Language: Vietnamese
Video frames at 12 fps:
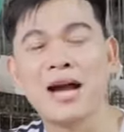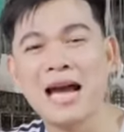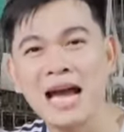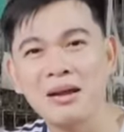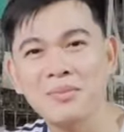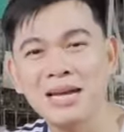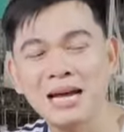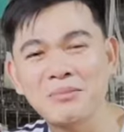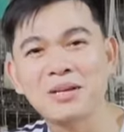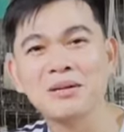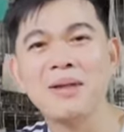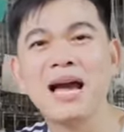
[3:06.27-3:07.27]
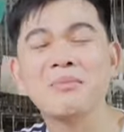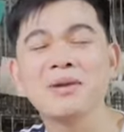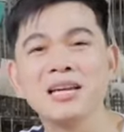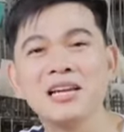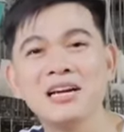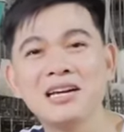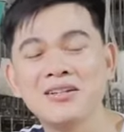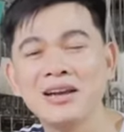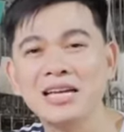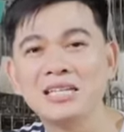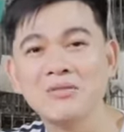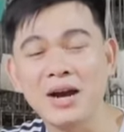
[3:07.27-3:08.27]
hai mươi lăm đến ba mươi lứa, nó
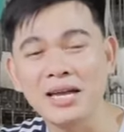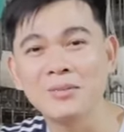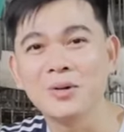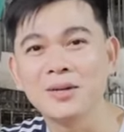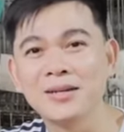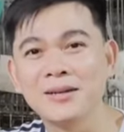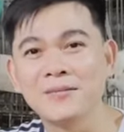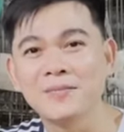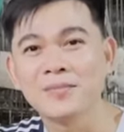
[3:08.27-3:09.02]
là như vậy đó mọi người.